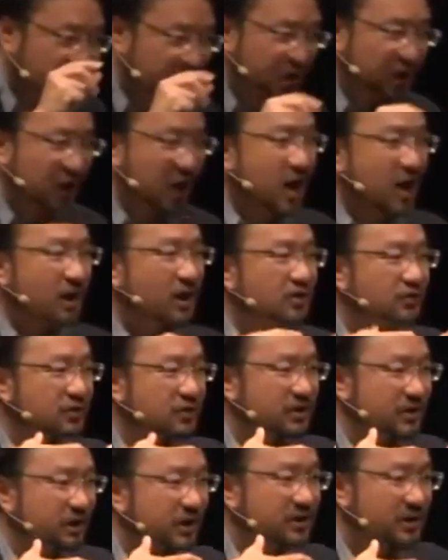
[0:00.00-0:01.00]
题，更
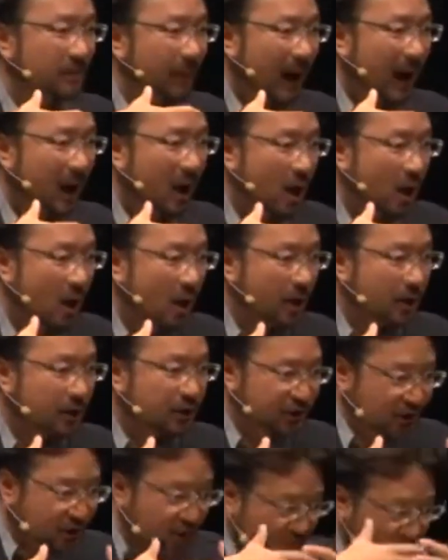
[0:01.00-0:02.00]
是一个什么？
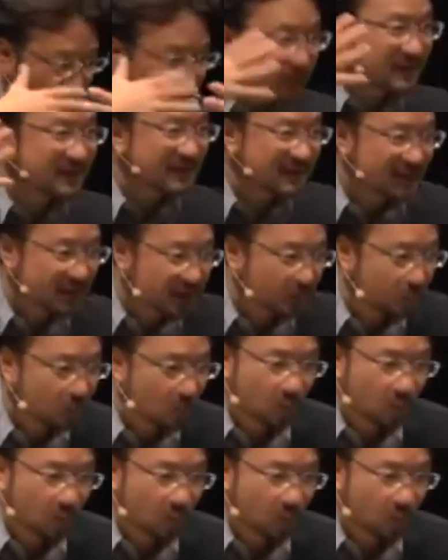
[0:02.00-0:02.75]
是得自由的